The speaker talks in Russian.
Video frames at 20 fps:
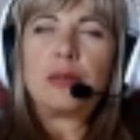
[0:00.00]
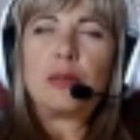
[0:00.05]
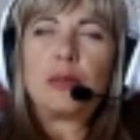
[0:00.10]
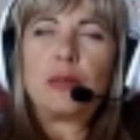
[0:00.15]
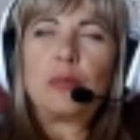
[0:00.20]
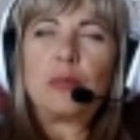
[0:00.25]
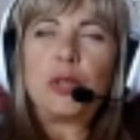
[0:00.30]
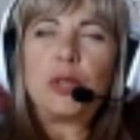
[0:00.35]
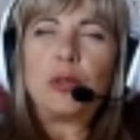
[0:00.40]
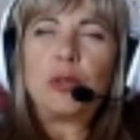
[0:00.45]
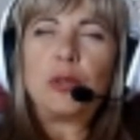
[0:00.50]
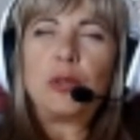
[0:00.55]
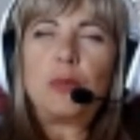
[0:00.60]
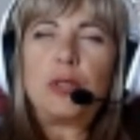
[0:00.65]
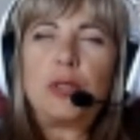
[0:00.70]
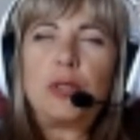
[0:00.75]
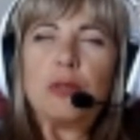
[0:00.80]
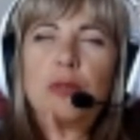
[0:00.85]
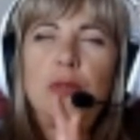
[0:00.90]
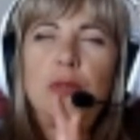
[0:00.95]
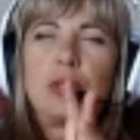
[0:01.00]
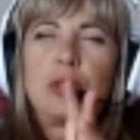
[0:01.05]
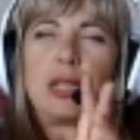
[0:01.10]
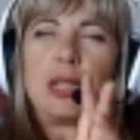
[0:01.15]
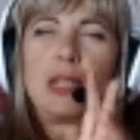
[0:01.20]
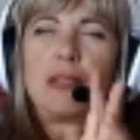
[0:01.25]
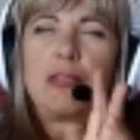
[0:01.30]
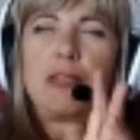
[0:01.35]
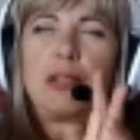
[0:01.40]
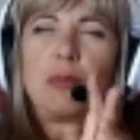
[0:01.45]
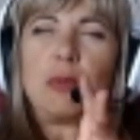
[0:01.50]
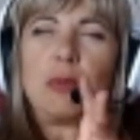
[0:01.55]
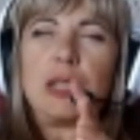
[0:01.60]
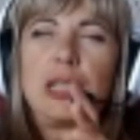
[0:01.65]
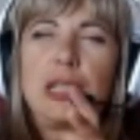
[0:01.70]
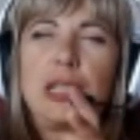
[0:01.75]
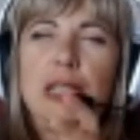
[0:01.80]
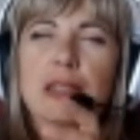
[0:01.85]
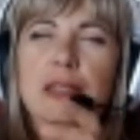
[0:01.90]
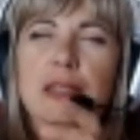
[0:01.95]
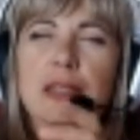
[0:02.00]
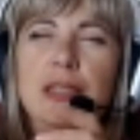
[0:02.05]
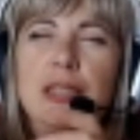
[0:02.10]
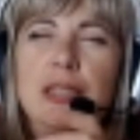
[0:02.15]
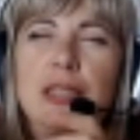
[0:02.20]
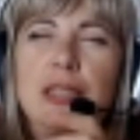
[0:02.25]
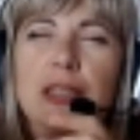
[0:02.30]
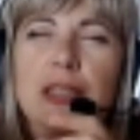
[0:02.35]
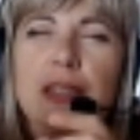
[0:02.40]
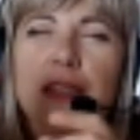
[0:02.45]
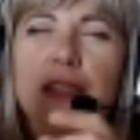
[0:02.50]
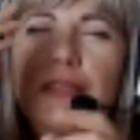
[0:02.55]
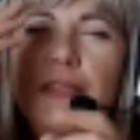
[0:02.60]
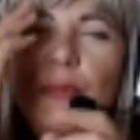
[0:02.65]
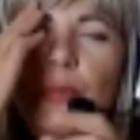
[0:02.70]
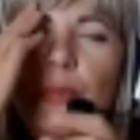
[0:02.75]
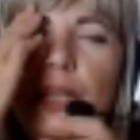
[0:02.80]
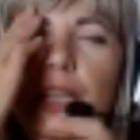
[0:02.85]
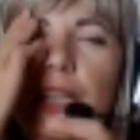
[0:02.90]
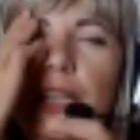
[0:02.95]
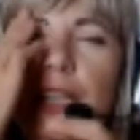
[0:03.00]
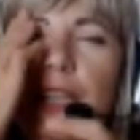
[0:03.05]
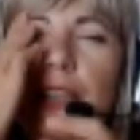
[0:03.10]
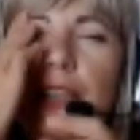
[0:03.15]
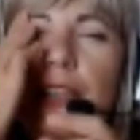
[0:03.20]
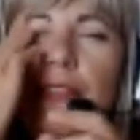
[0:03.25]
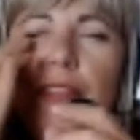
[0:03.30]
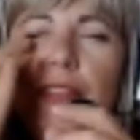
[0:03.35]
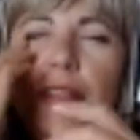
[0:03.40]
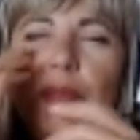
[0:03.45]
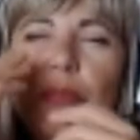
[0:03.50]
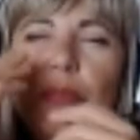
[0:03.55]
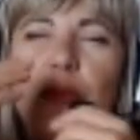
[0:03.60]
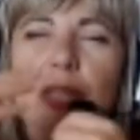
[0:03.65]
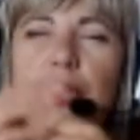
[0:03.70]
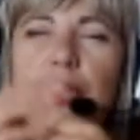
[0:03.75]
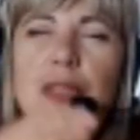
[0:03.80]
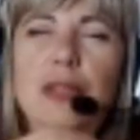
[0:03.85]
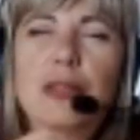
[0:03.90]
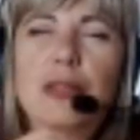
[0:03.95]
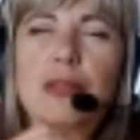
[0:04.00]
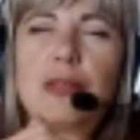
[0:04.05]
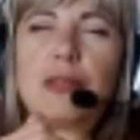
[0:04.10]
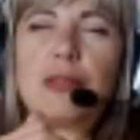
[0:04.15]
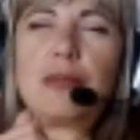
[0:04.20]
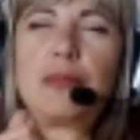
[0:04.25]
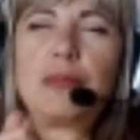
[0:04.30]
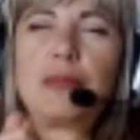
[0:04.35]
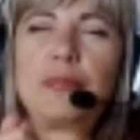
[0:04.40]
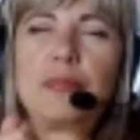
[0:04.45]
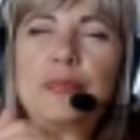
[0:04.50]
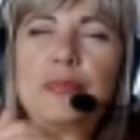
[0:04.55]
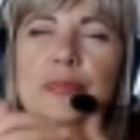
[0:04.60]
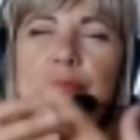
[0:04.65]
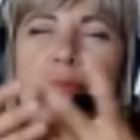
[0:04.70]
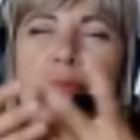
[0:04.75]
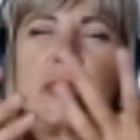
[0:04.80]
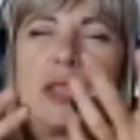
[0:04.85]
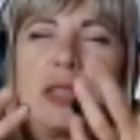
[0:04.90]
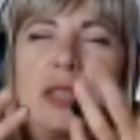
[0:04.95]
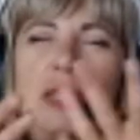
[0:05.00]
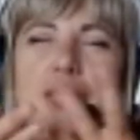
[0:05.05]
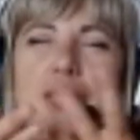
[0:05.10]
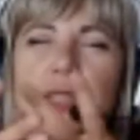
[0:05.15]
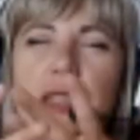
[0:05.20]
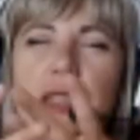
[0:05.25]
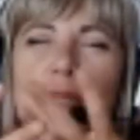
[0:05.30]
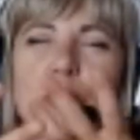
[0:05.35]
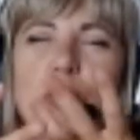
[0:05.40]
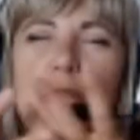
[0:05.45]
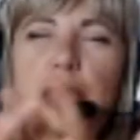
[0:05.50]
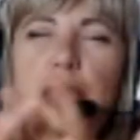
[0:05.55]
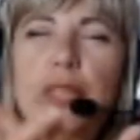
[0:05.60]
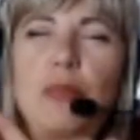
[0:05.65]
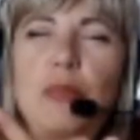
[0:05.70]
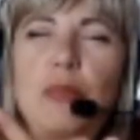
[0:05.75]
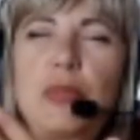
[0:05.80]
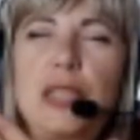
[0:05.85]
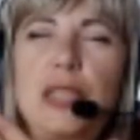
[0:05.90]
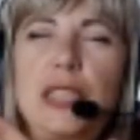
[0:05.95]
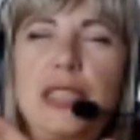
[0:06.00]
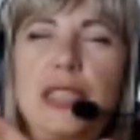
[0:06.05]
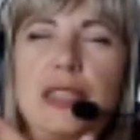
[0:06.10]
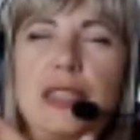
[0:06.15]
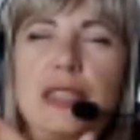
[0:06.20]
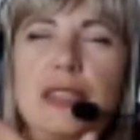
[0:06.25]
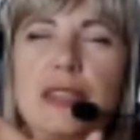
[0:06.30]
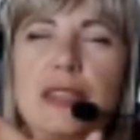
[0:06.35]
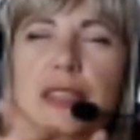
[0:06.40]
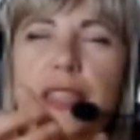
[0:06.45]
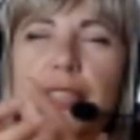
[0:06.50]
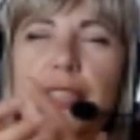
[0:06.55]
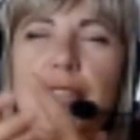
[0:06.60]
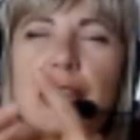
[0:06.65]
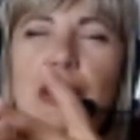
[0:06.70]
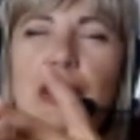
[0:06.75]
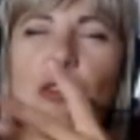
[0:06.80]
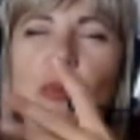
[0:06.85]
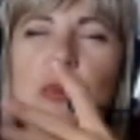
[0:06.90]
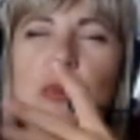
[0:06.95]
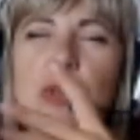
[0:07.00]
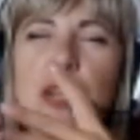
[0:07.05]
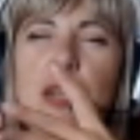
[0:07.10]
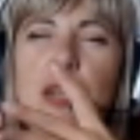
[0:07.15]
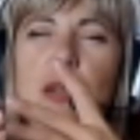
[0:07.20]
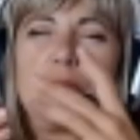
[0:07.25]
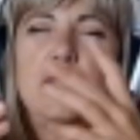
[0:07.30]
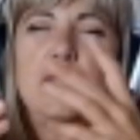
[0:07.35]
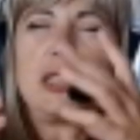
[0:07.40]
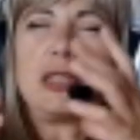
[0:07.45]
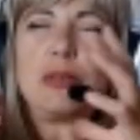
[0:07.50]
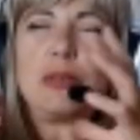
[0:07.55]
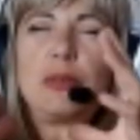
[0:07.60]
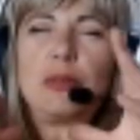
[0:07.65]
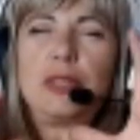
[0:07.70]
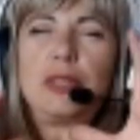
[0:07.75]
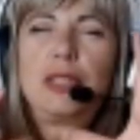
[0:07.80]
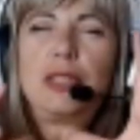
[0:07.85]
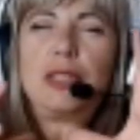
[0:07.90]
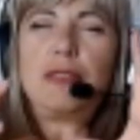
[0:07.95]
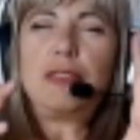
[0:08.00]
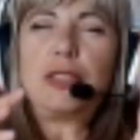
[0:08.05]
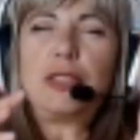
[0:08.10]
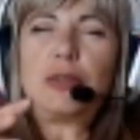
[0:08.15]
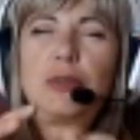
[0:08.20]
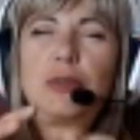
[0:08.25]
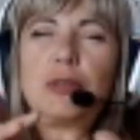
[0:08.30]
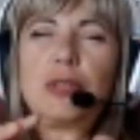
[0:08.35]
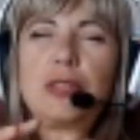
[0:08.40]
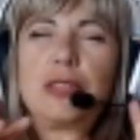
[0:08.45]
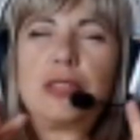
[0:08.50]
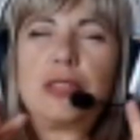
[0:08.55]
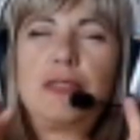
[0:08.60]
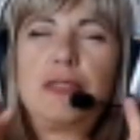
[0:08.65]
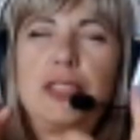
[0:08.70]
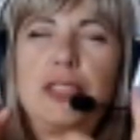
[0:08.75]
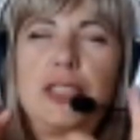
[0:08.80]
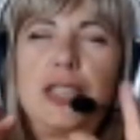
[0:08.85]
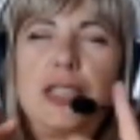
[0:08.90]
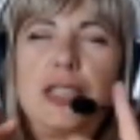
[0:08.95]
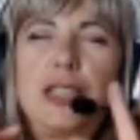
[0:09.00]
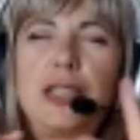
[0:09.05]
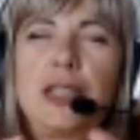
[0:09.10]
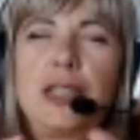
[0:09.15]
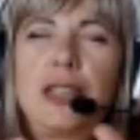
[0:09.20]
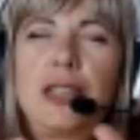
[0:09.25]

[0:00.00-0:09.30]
Потом идет трансформация какая-то этого пространства. Мне как бы это объяснить, как это на самом деле происходит. Я вижу, как движение,